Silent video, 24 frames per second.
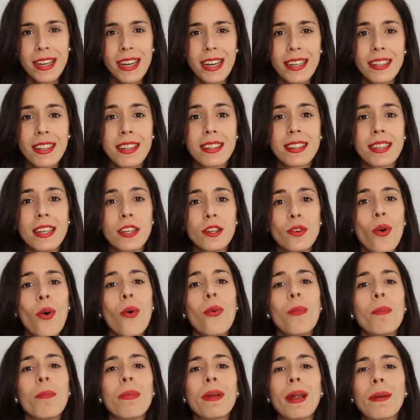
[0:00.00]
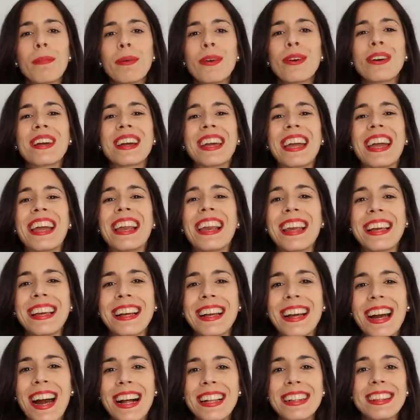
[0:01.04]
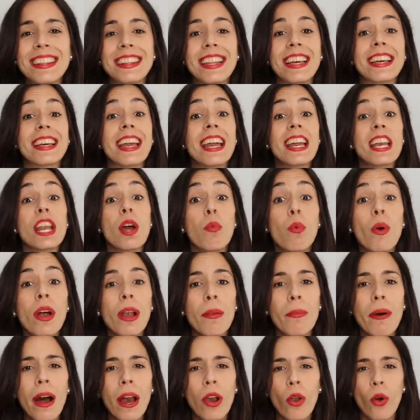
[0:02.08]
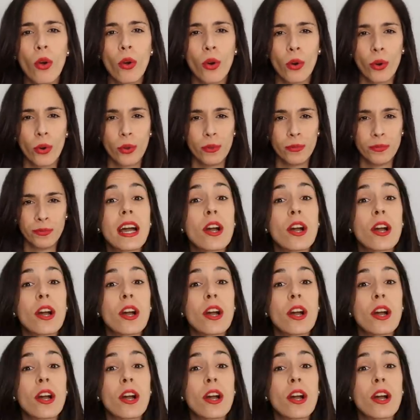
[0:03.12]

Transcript: es decir, un premio que le encante, que le vuelva loco.